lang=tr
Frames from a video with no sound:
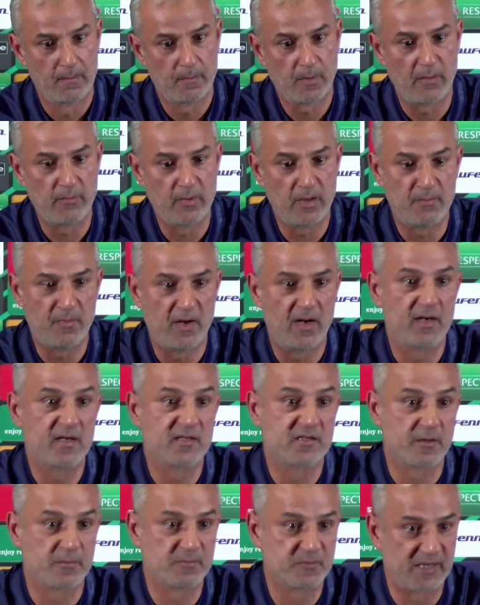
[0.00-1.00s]
Ama
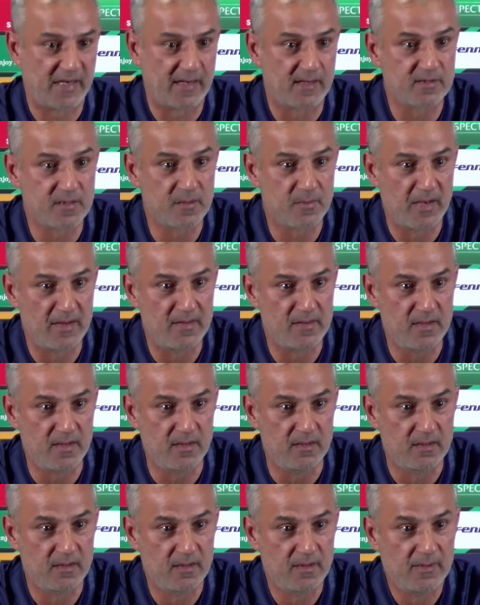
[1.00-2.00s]
maalesef sadece ben
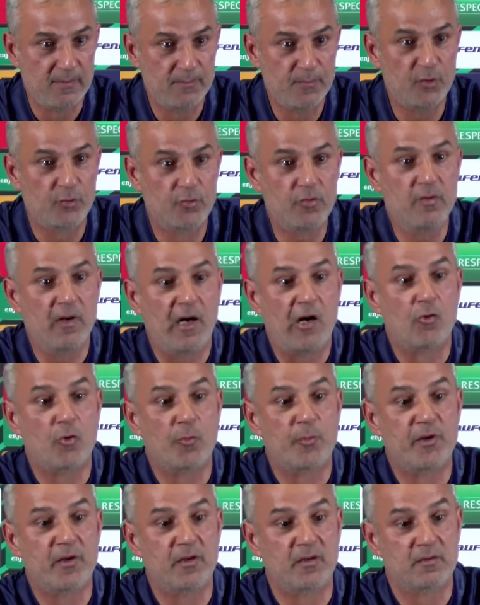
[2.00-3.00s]
değil. Bütün
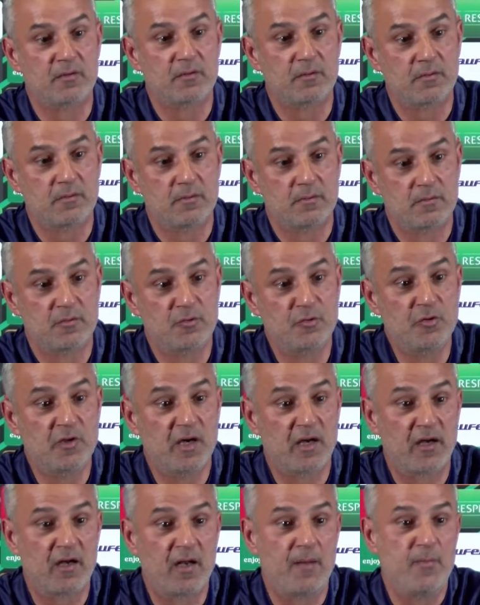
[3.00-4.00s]
Avrupa'nın,
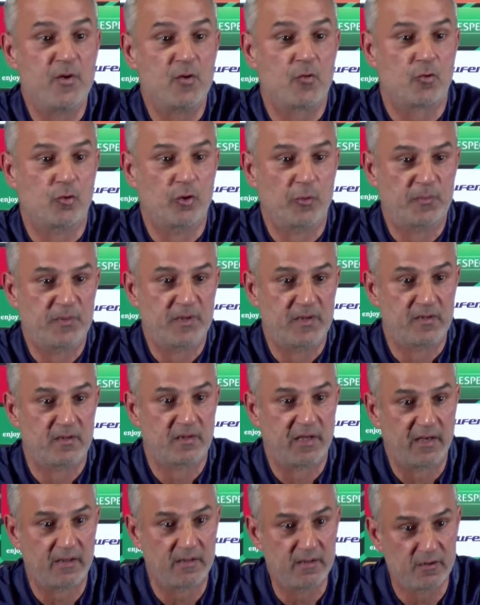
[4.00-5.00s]
dünyanın en büyük kulüplerin
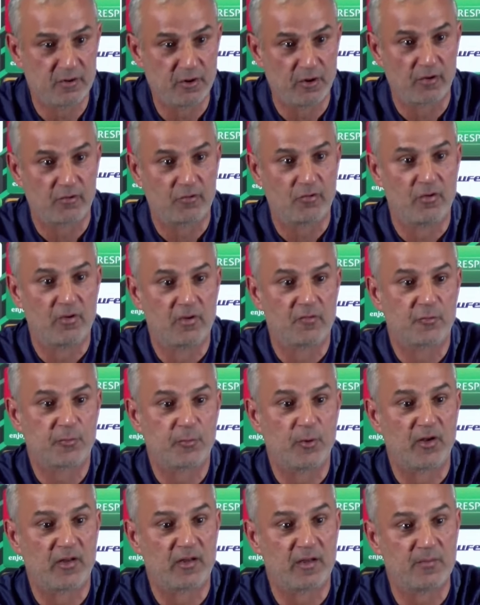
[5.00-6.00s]
teknik direktörleri,
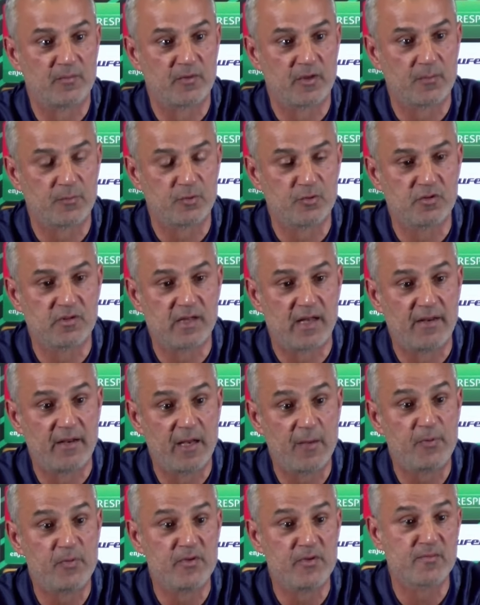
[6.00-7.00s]
futbol adamları bundan
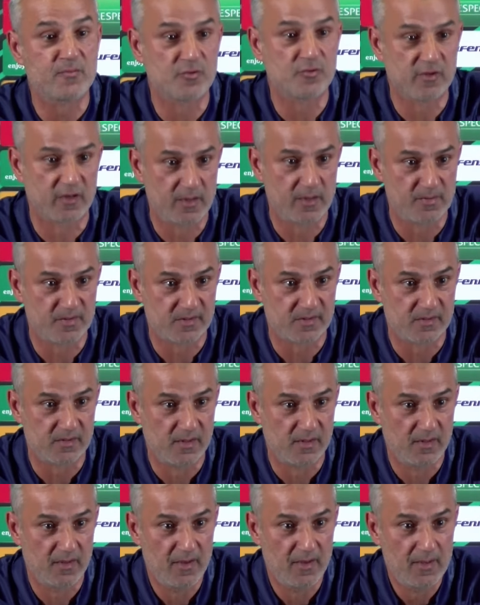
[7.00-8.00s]
hepimiz müzdaribiz.
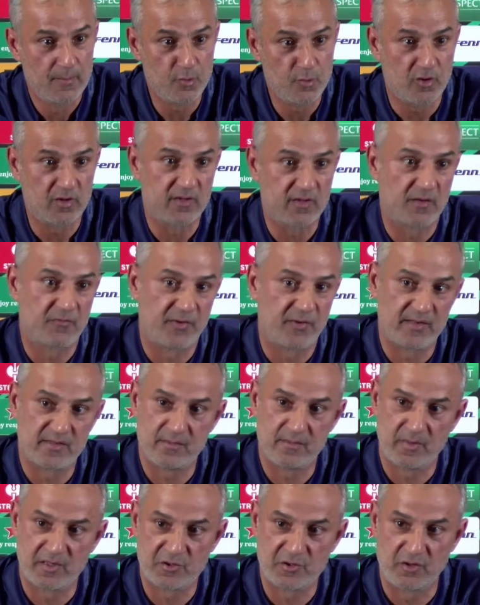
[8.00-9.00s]
Bu kadar
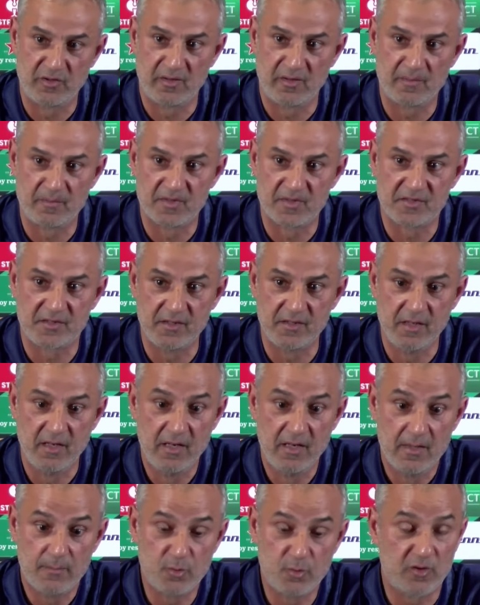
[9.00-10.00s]
fazla maç oynanması,
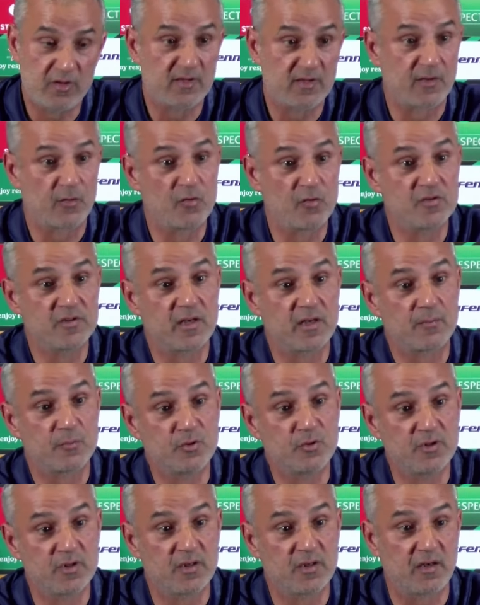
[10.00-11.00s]
bu kadar oyuncular
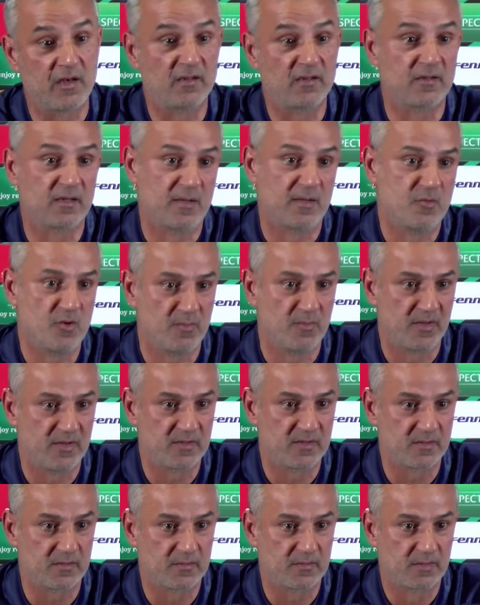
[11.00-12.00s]
bunları kaldıramıyor
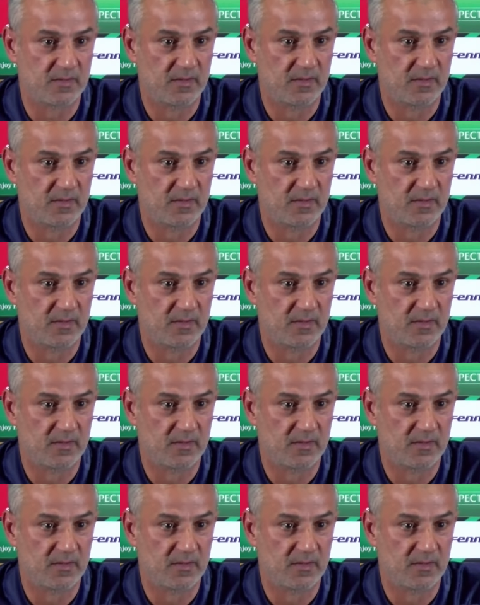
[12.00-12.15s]
maalesef.